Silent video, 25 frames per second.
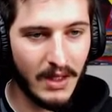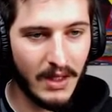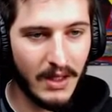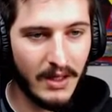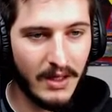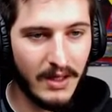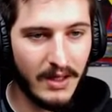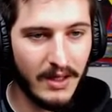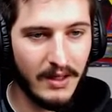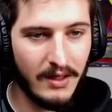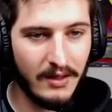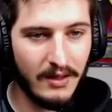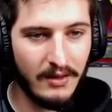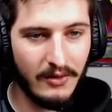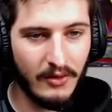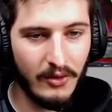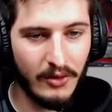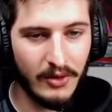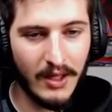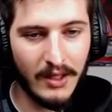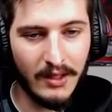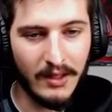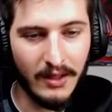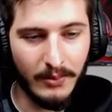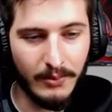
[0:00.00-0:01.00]
Allez, on
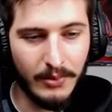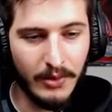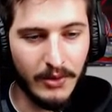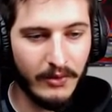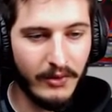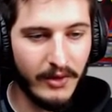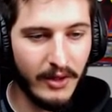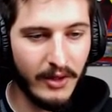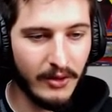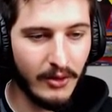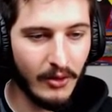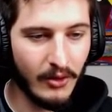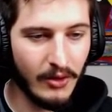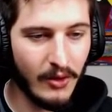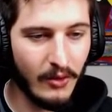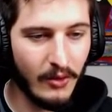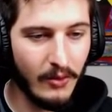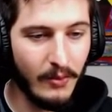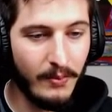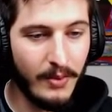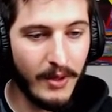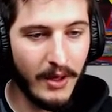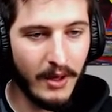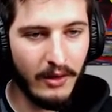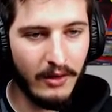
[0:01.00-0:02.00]
garde un peu de flotte au cas où le
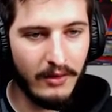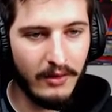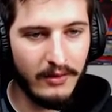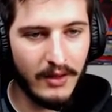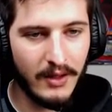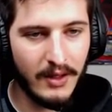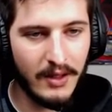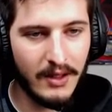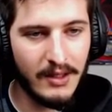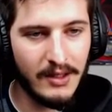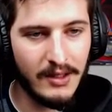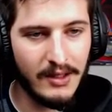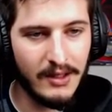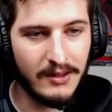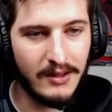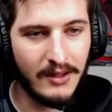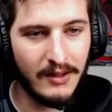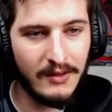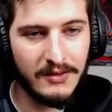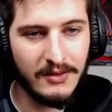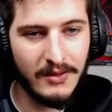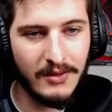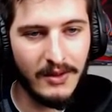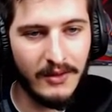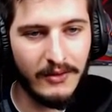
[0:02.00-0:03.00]
père revient et qu'il a très
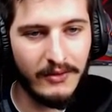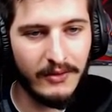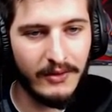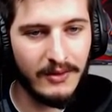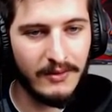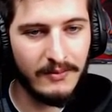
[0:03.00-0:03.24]
soif.